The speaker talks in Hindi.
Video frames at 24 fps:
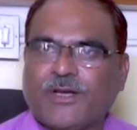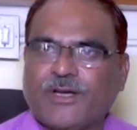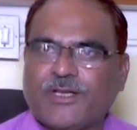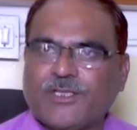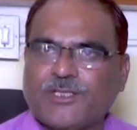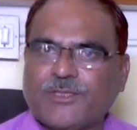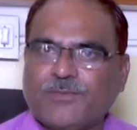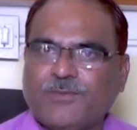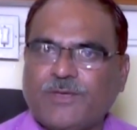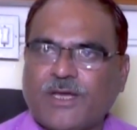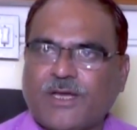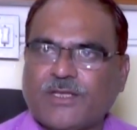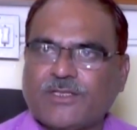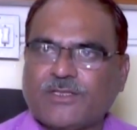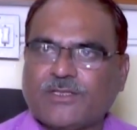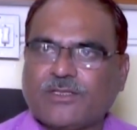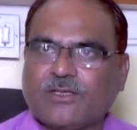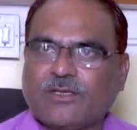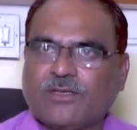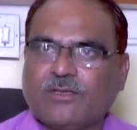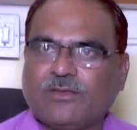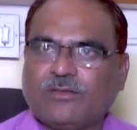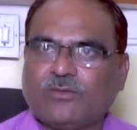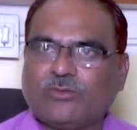पेरेंट्स भी
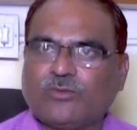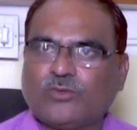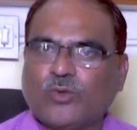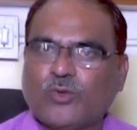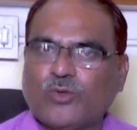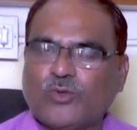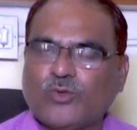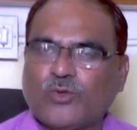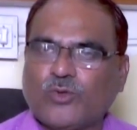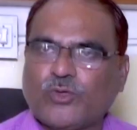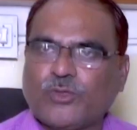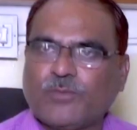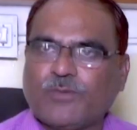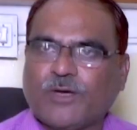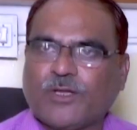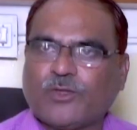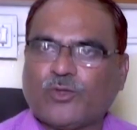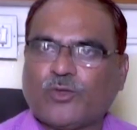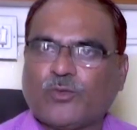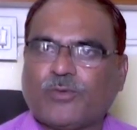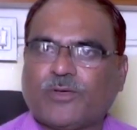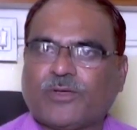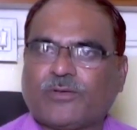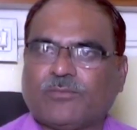आजकल छोटी छोटी
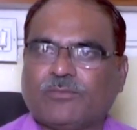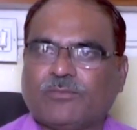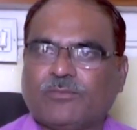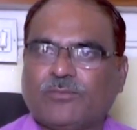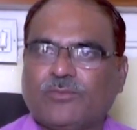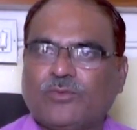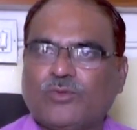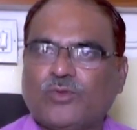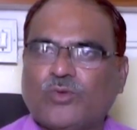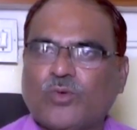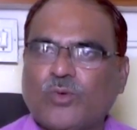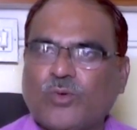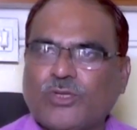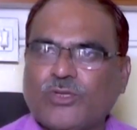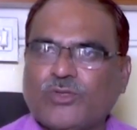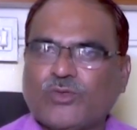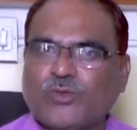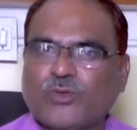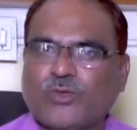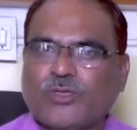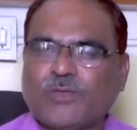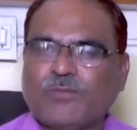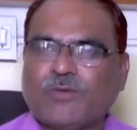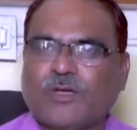बातों पर
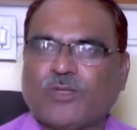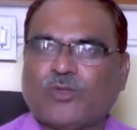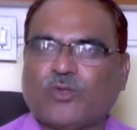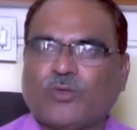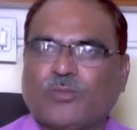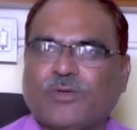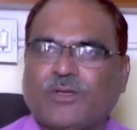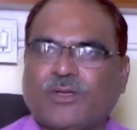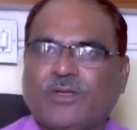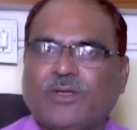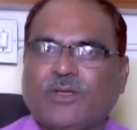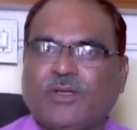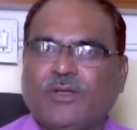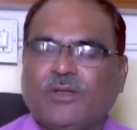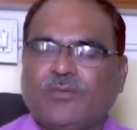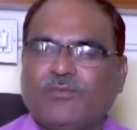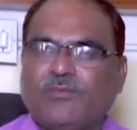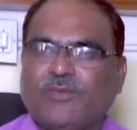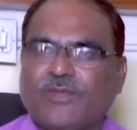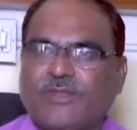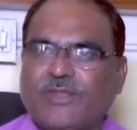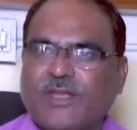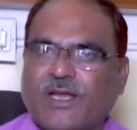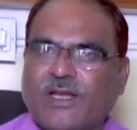छोटी छोटी बातों पर
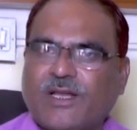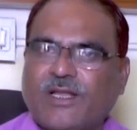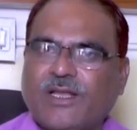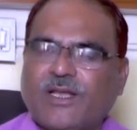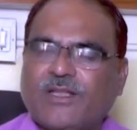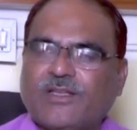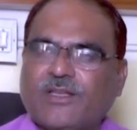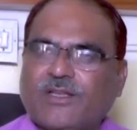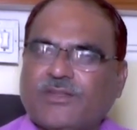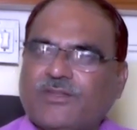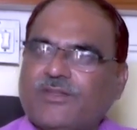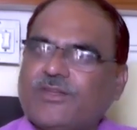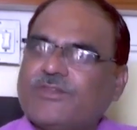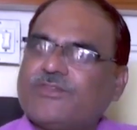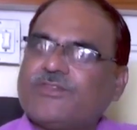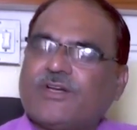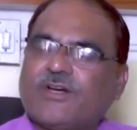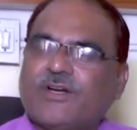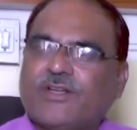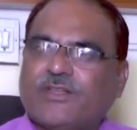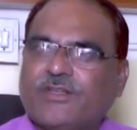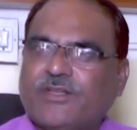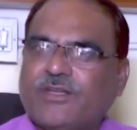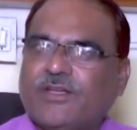विद्यालय आ जाते
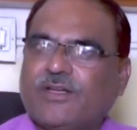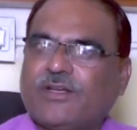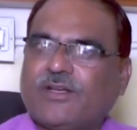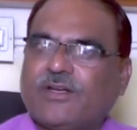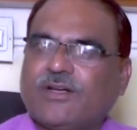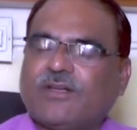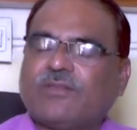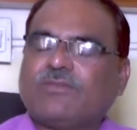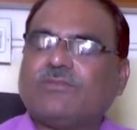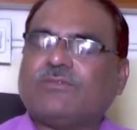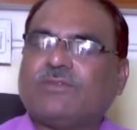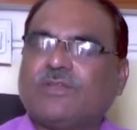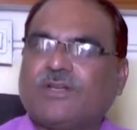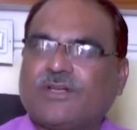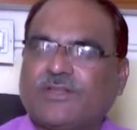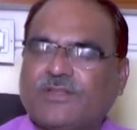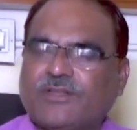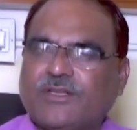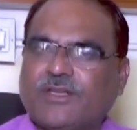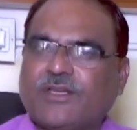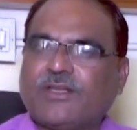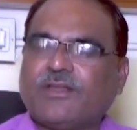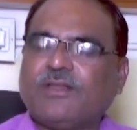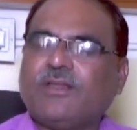हैं झगड़ते हैं
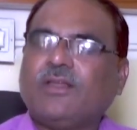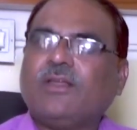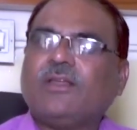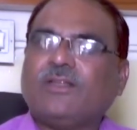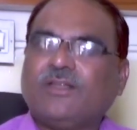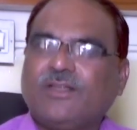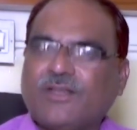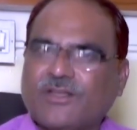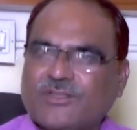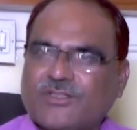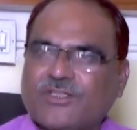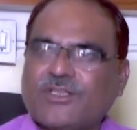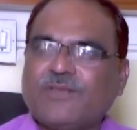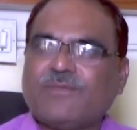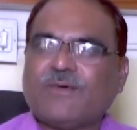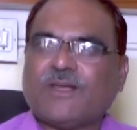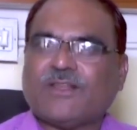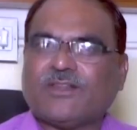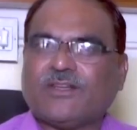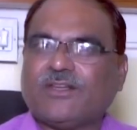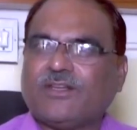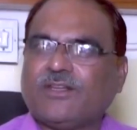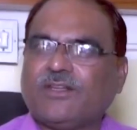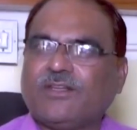लड़ते हैं ये
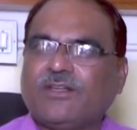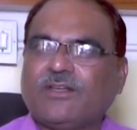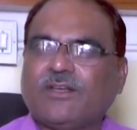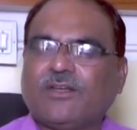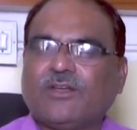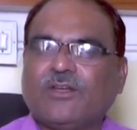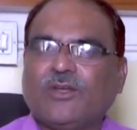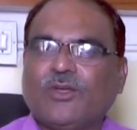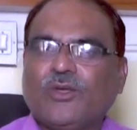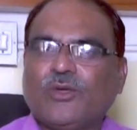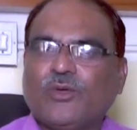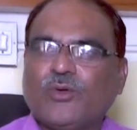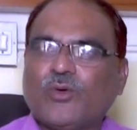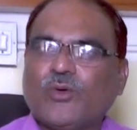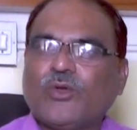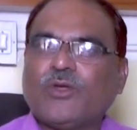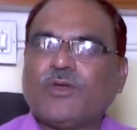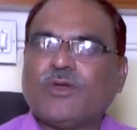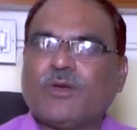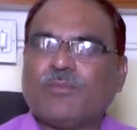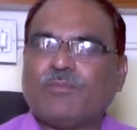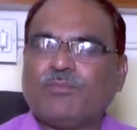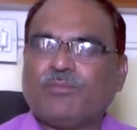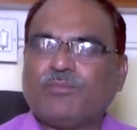अच्छी बातें नहीं है
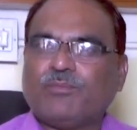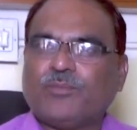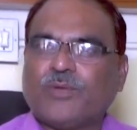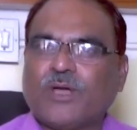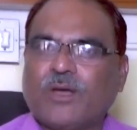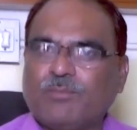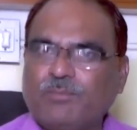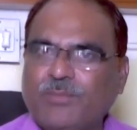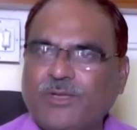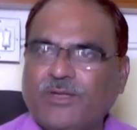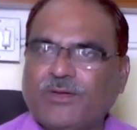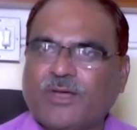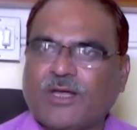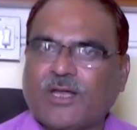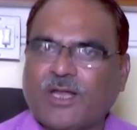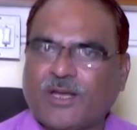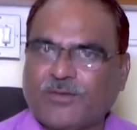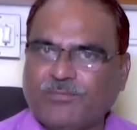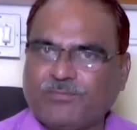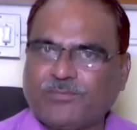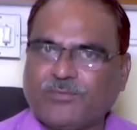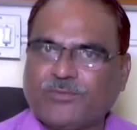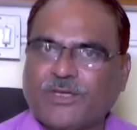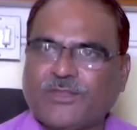क्योंकि हम हम भी
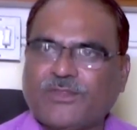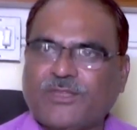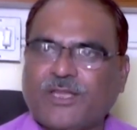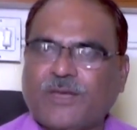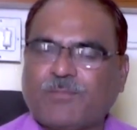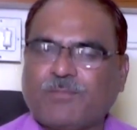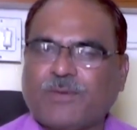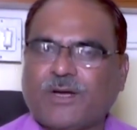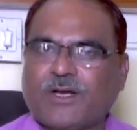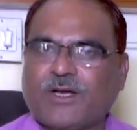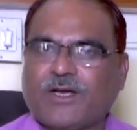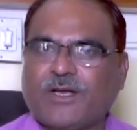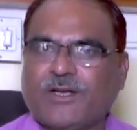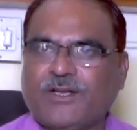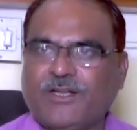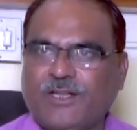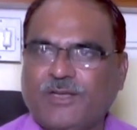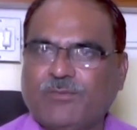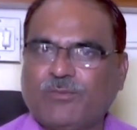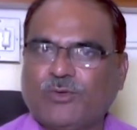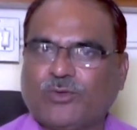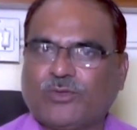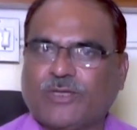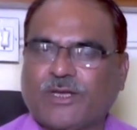हर अध्यापक का
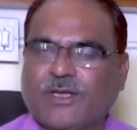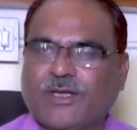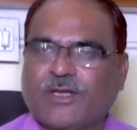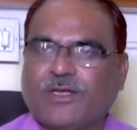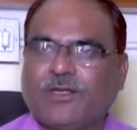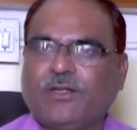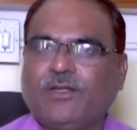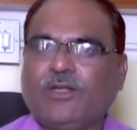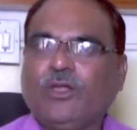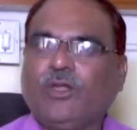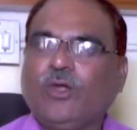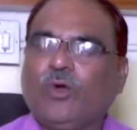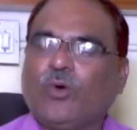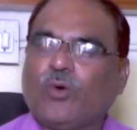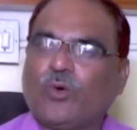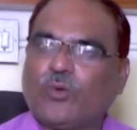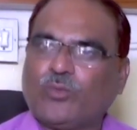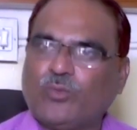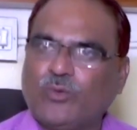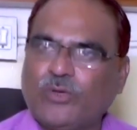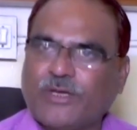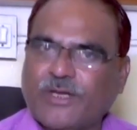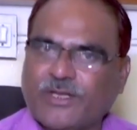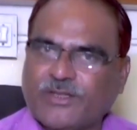नियम होता है
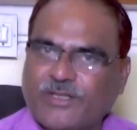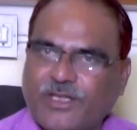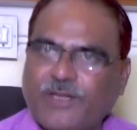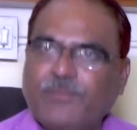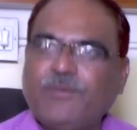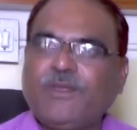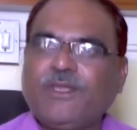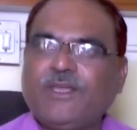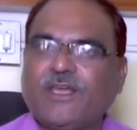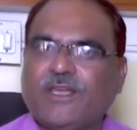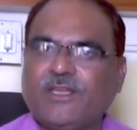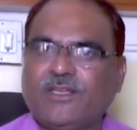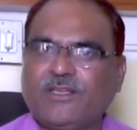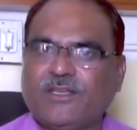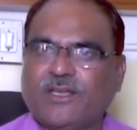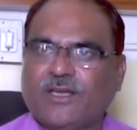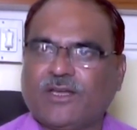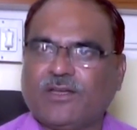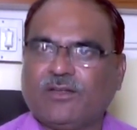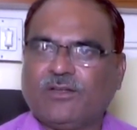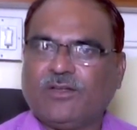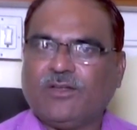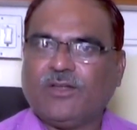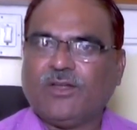और उनका ध्येय भी
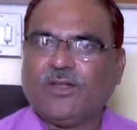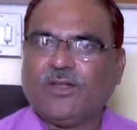यही है